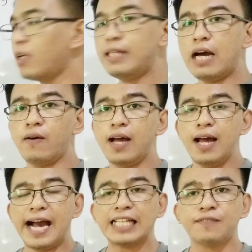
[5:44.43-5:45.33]
Now,
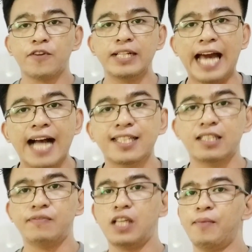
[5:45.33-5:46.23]
as for the axis
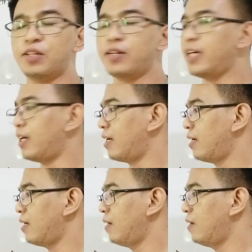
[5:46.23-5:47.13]
of symmetry,
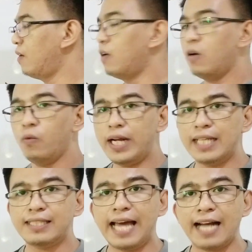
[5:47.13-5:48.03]
what
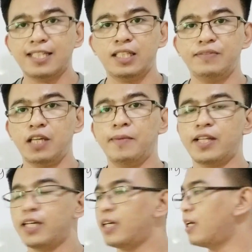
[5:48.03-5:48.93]
is the axis of
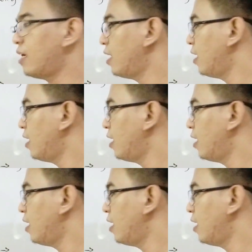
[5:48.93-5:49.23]
symmetry?